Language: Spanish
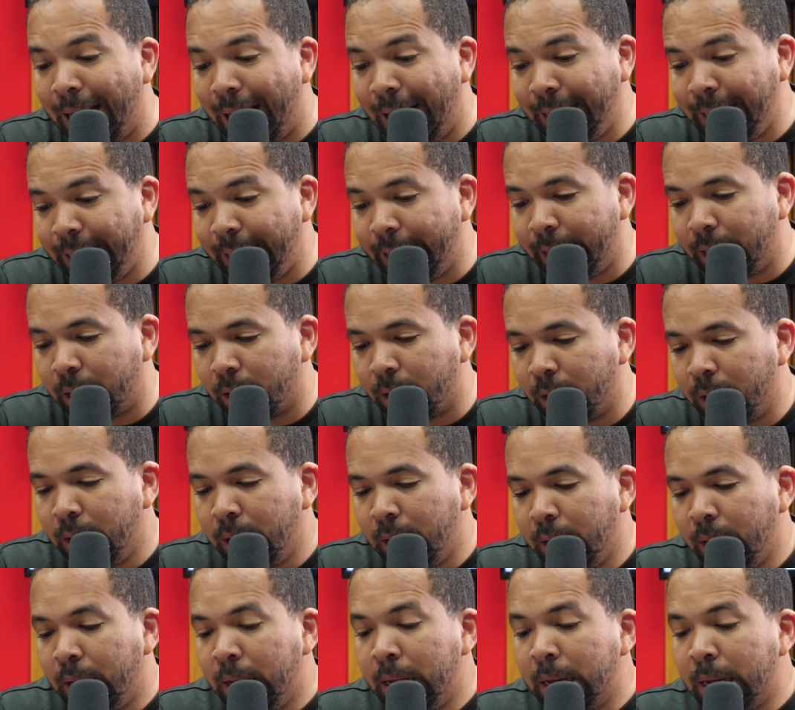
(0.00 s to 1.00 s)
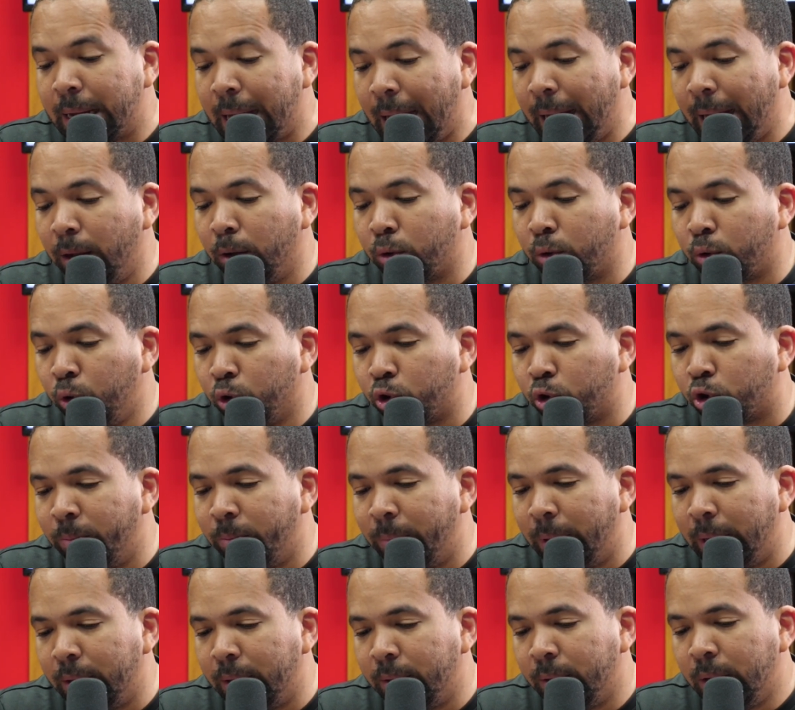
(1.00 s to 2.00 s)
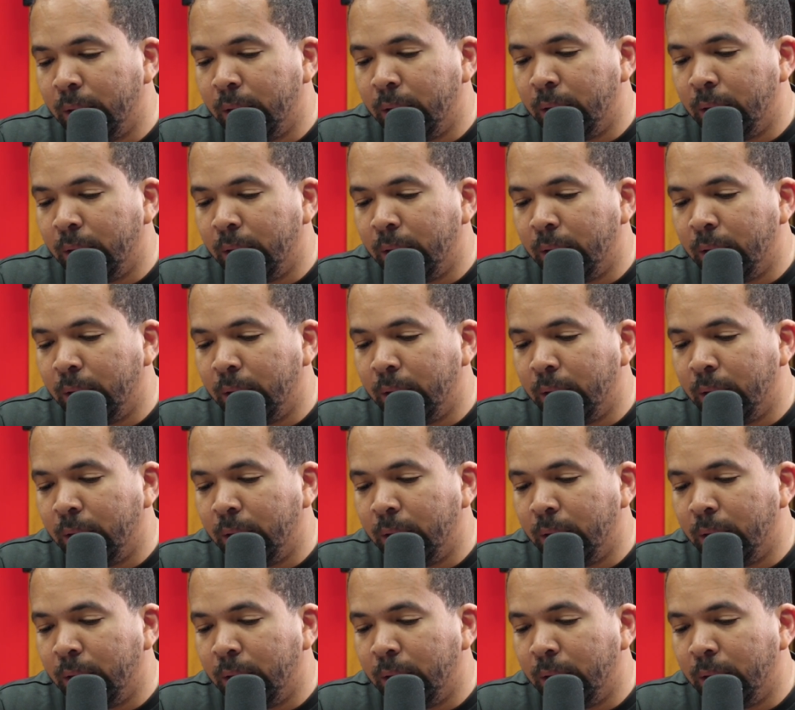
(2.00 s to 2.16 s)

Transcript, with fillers: Ayer Kyle Kuzma